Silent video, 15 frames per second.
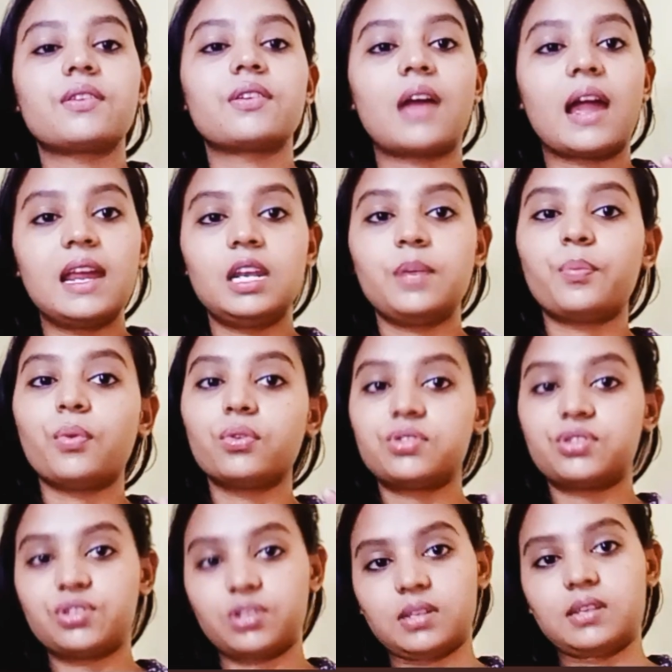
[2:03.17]
राइट
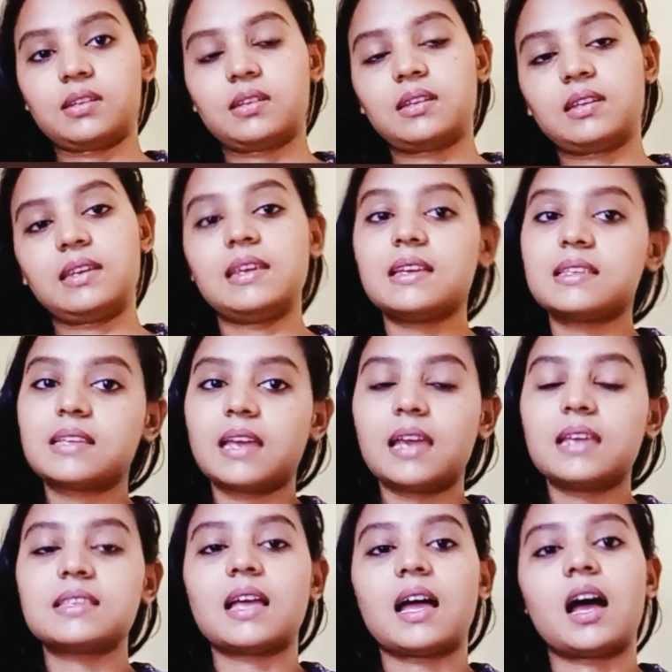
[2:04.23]
पोस्चर यस yes
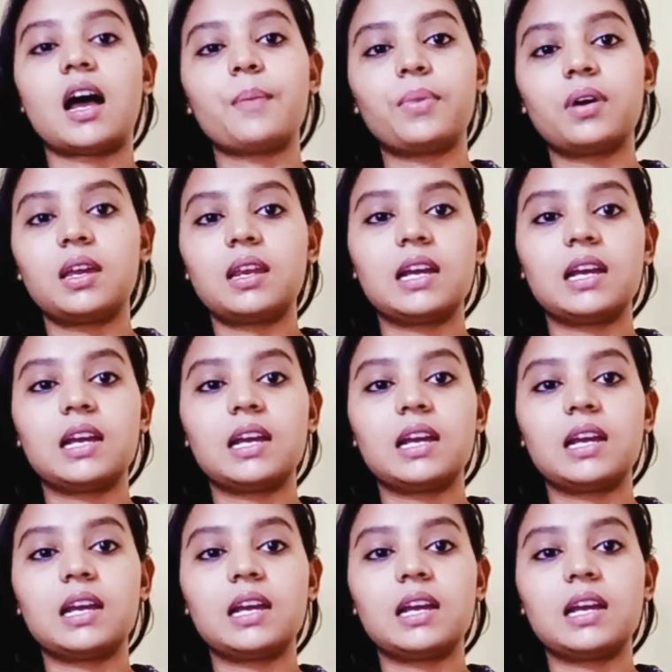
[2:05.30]
गाइस आप अगर